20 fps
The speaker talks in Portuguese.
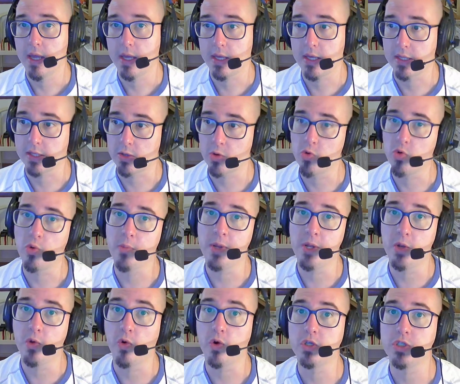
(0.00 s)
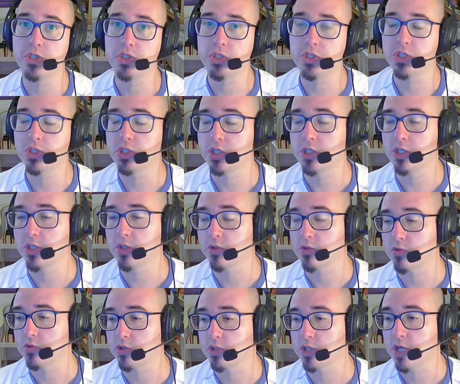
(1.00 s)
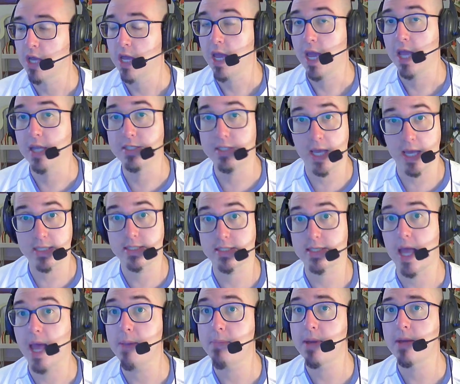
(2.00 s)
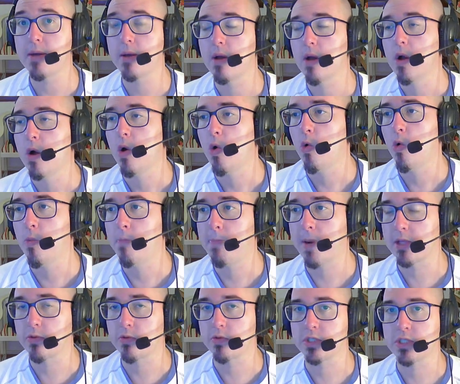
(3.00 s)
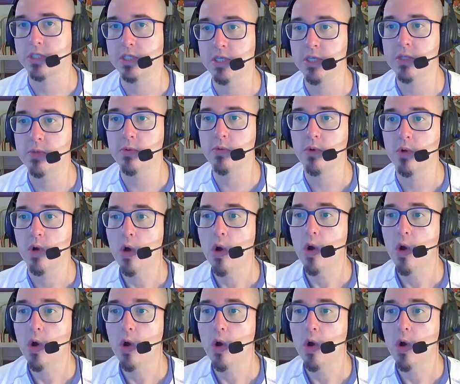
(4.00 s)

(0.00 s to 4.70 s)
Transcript: que estão com milhões de inscritos, eles recebem um patrocínio,